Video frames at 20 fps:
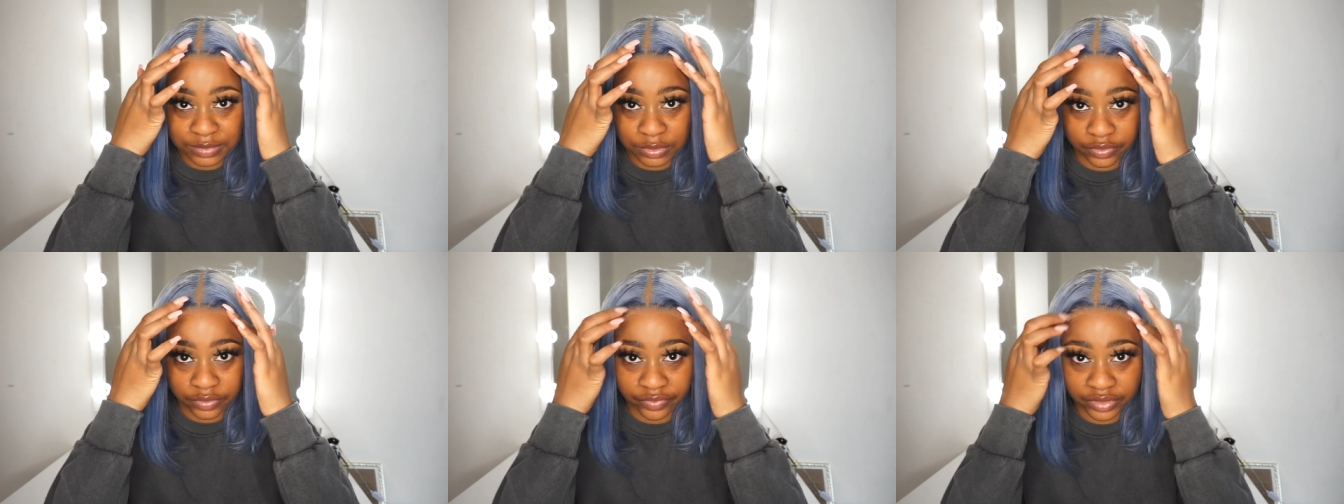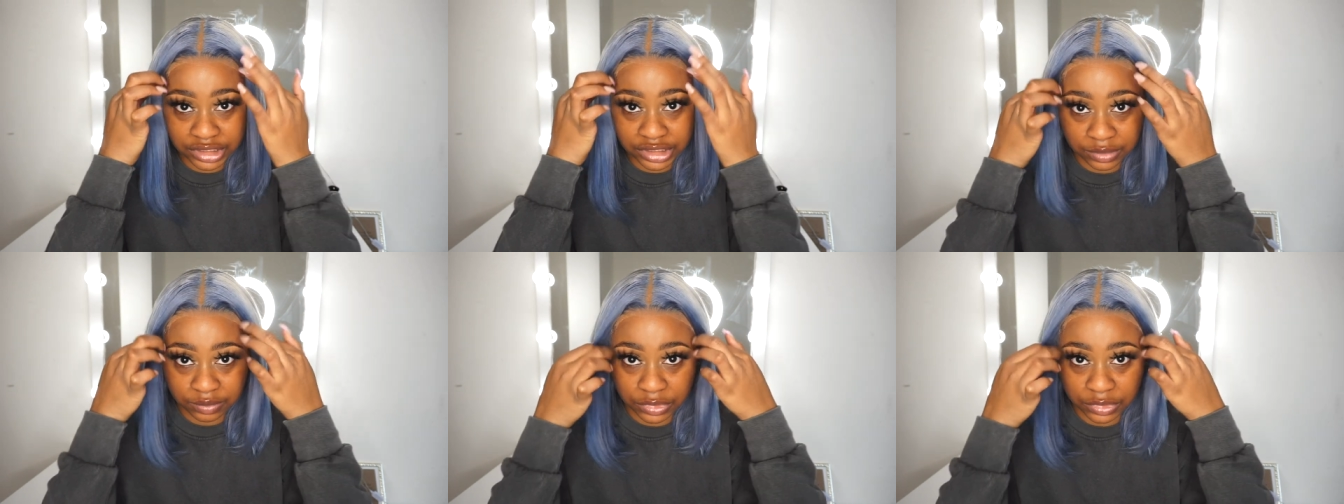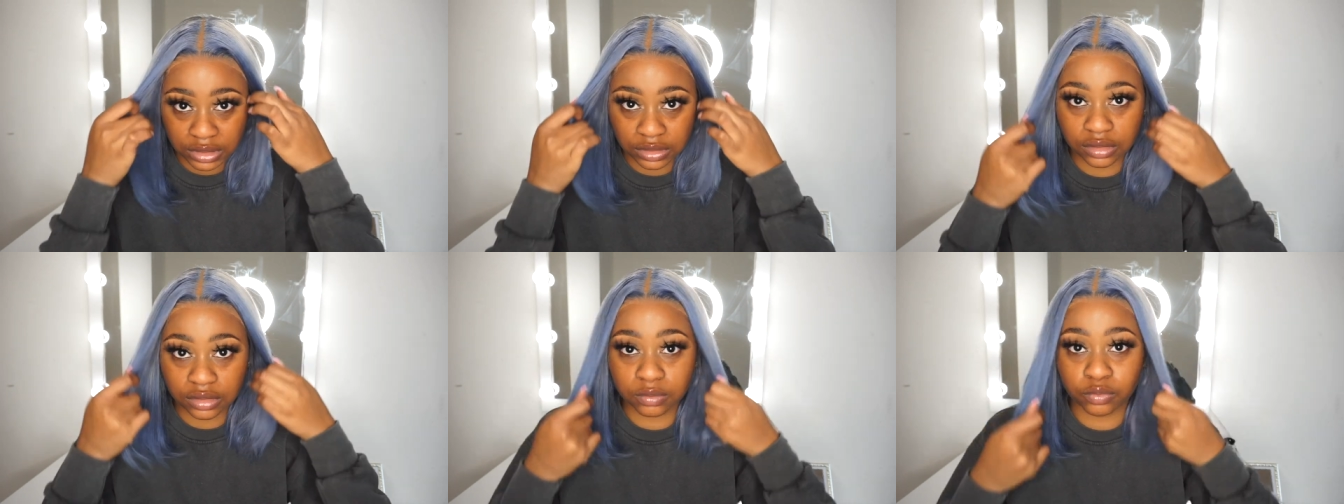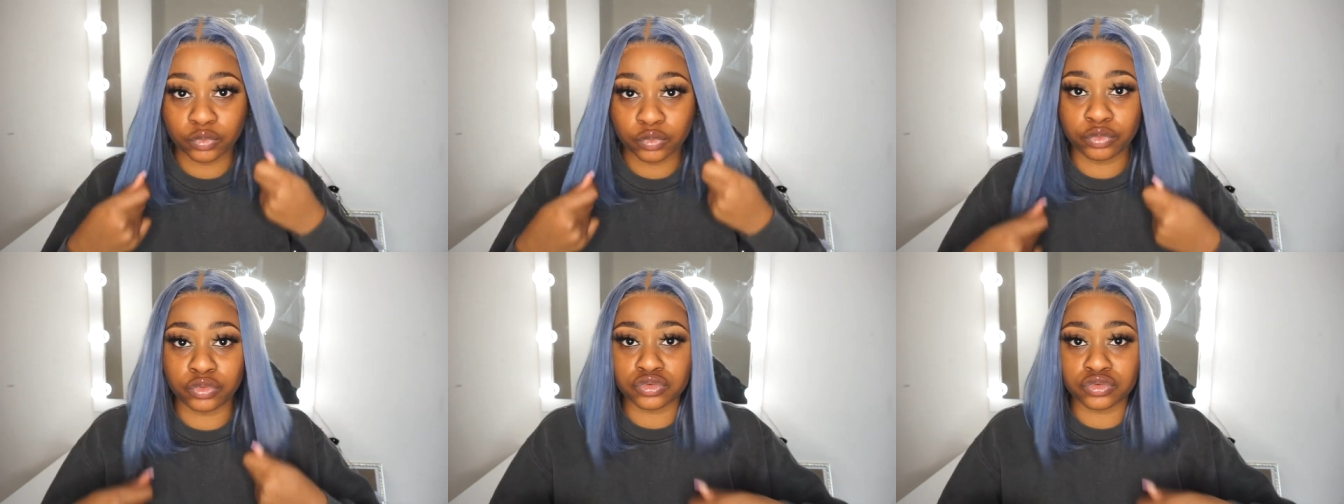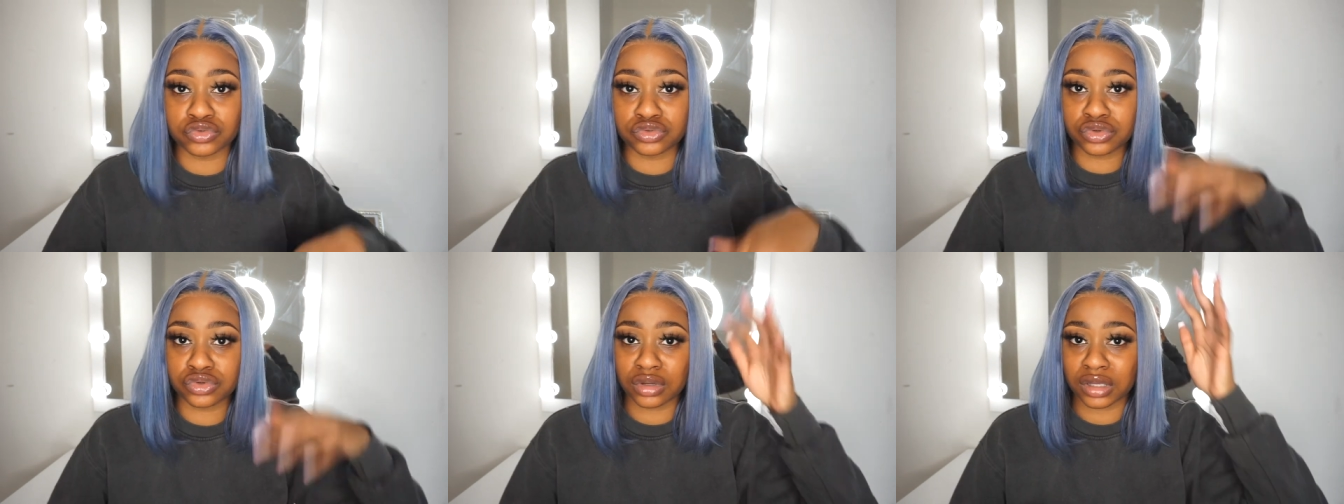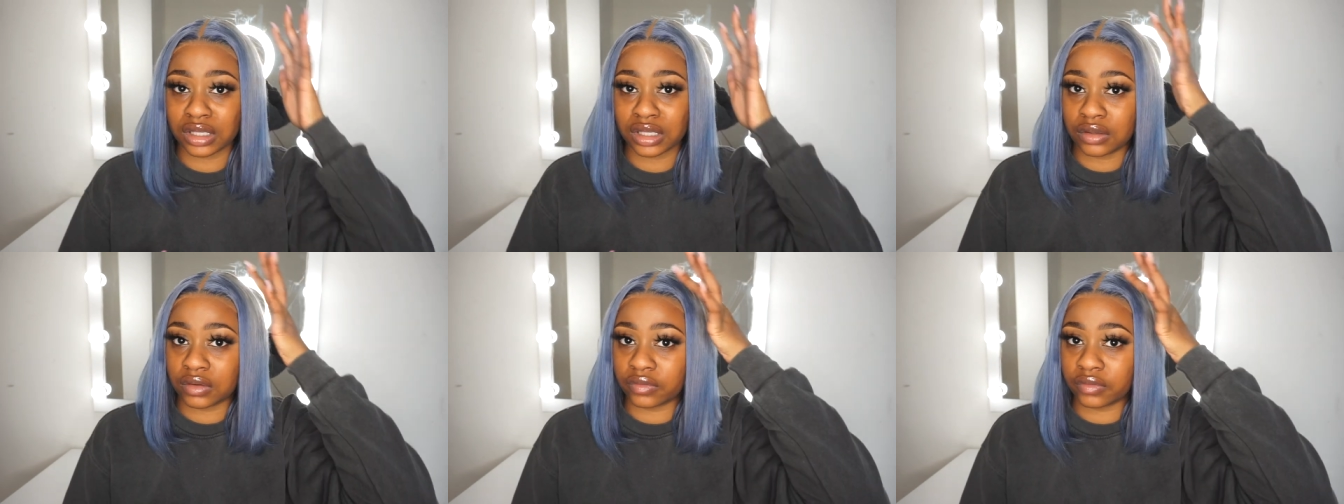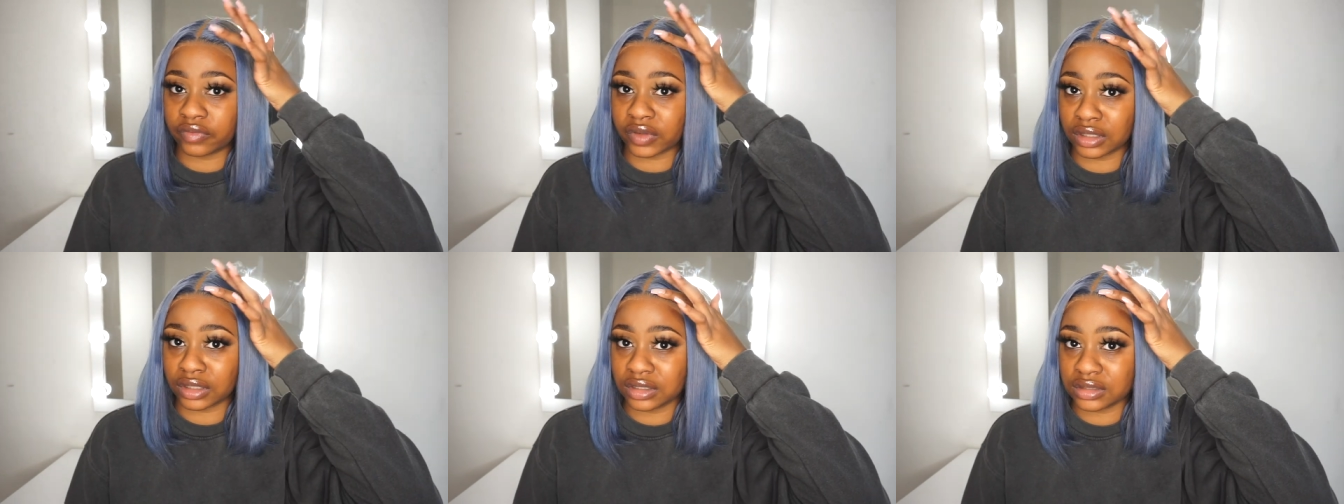Mais en fait j'ai mis mon bronzer et
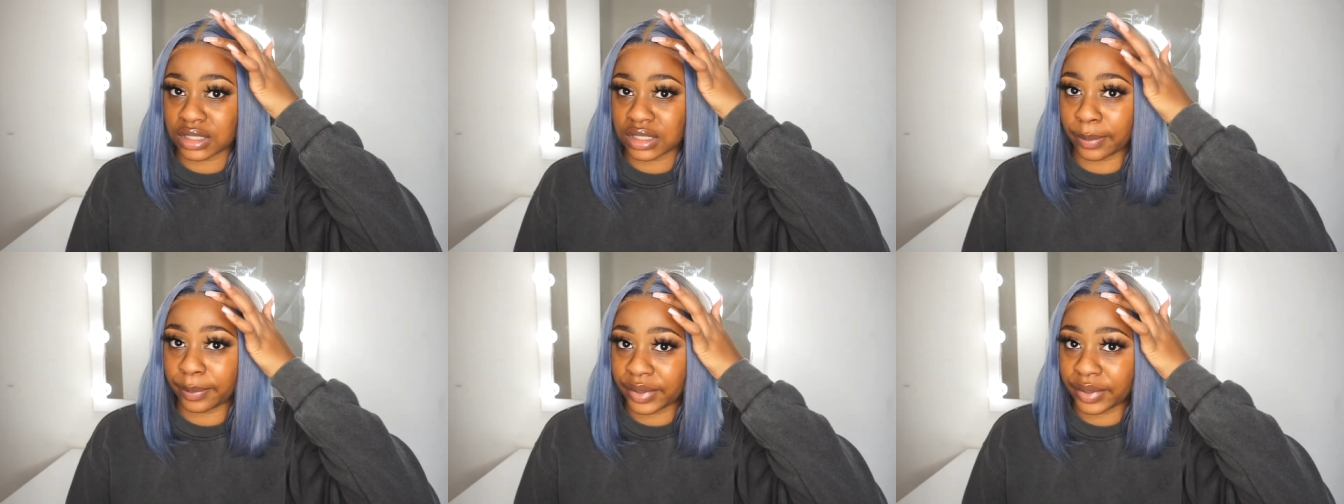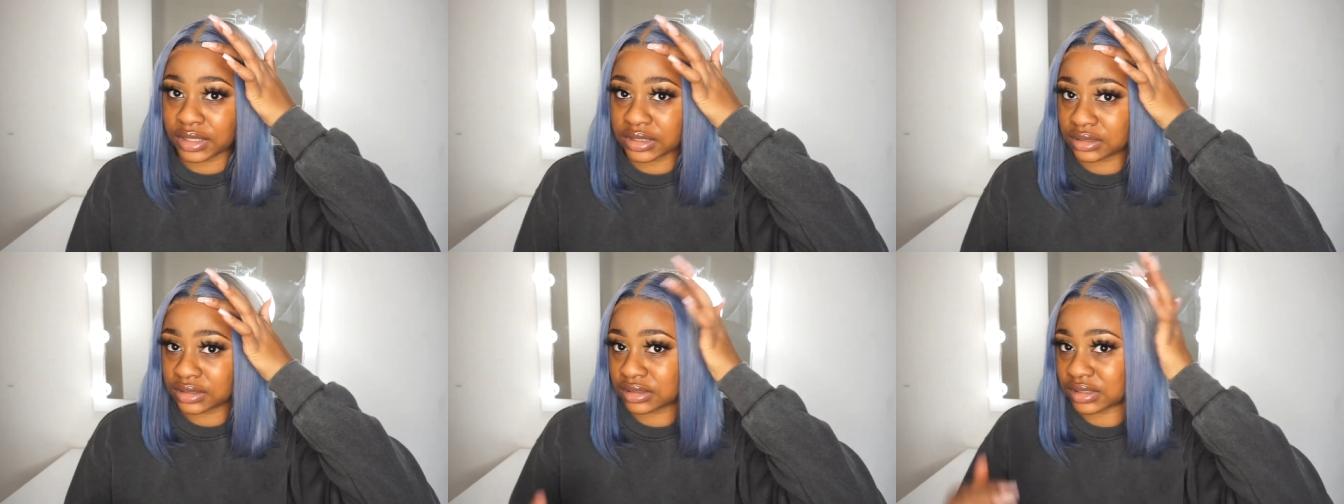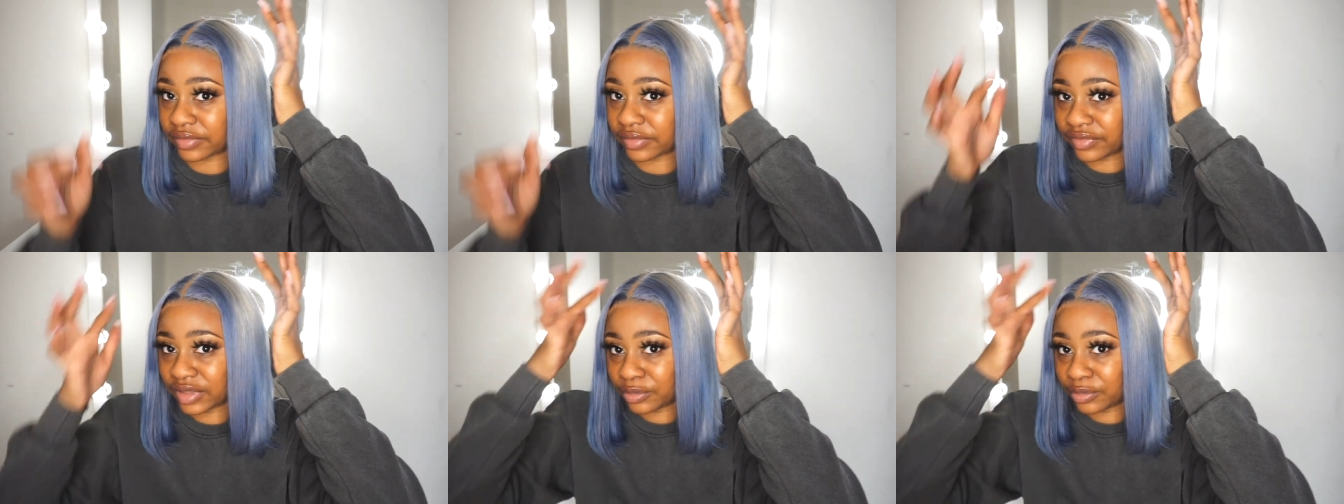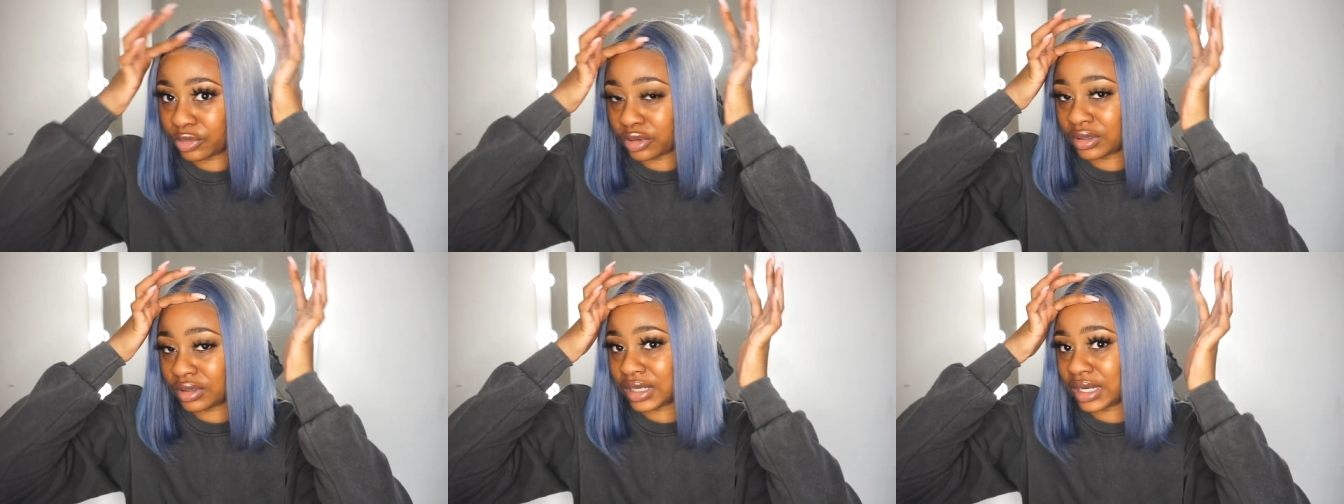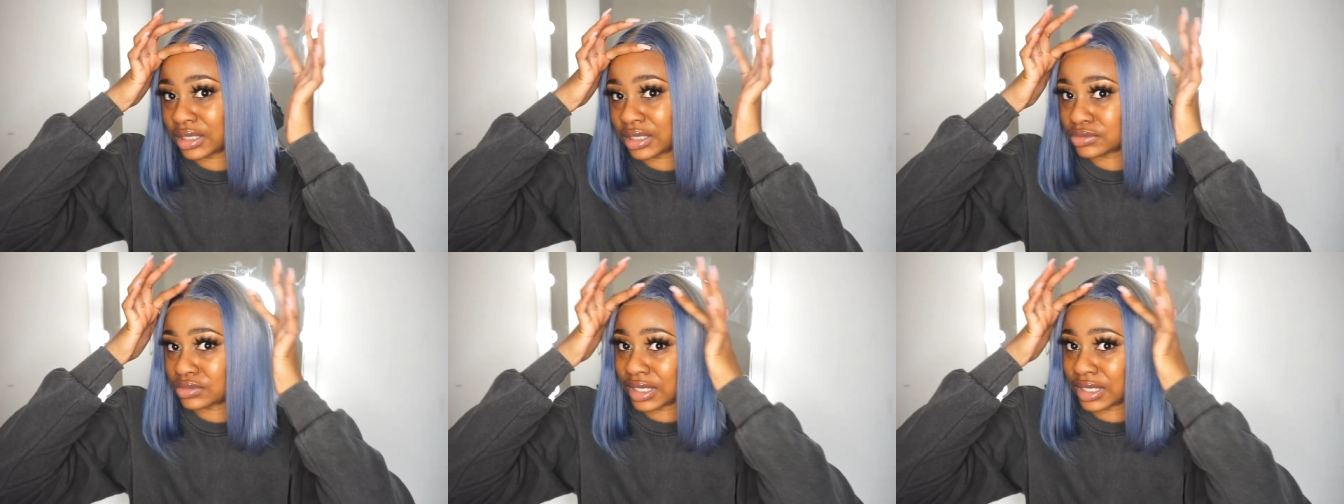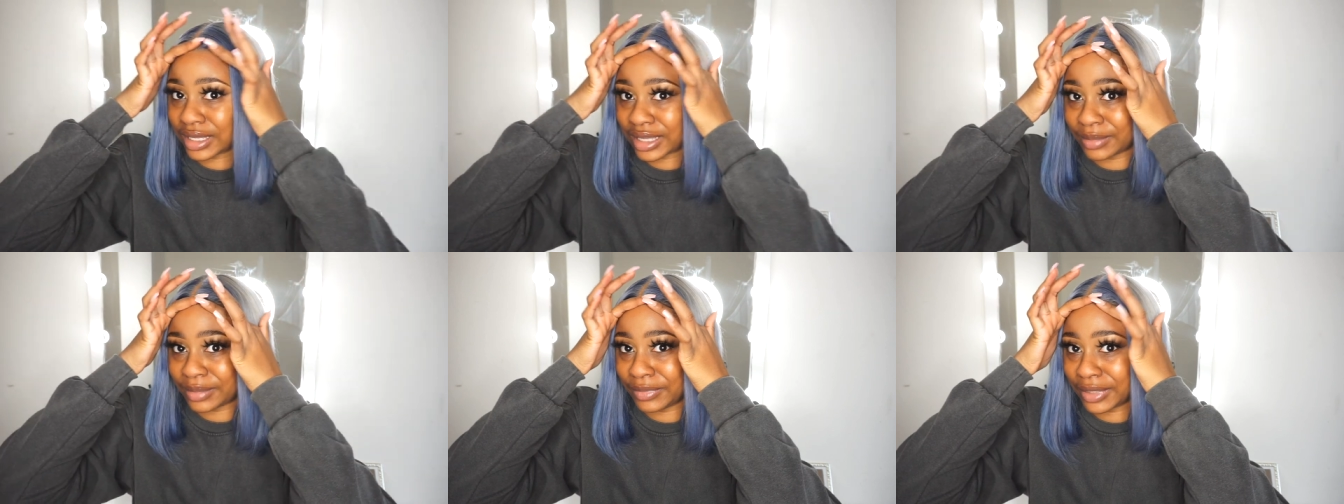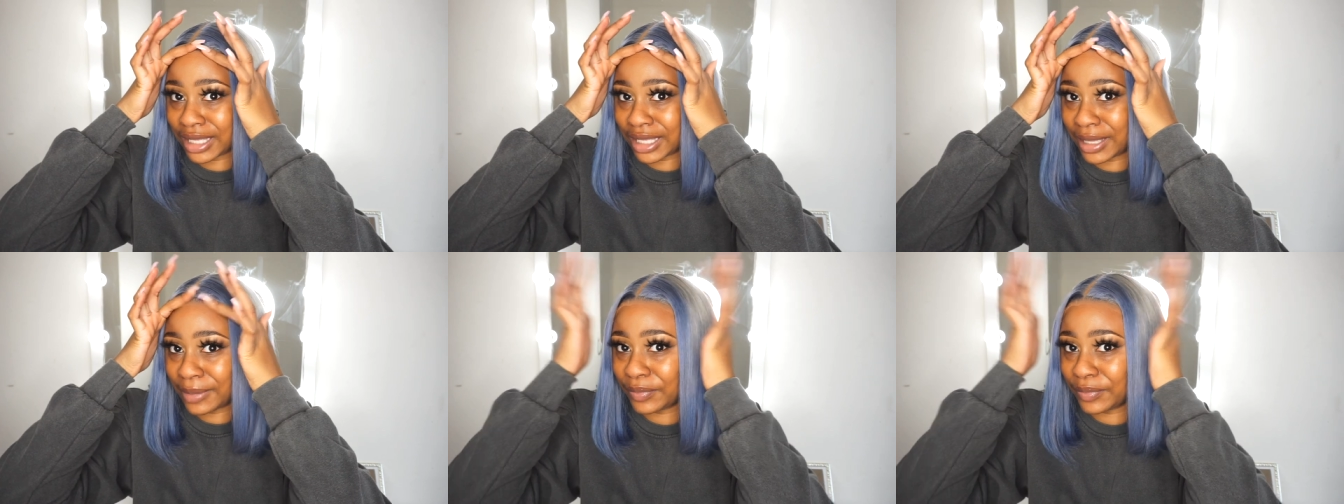en vérité ça passe. Ça fait un peu clair sur la
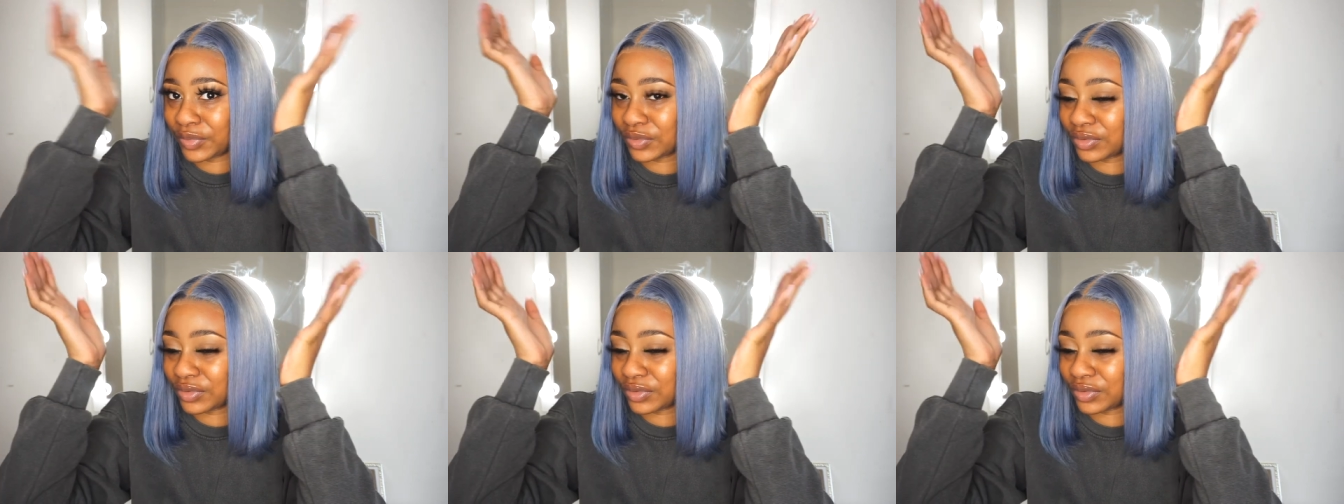caméra.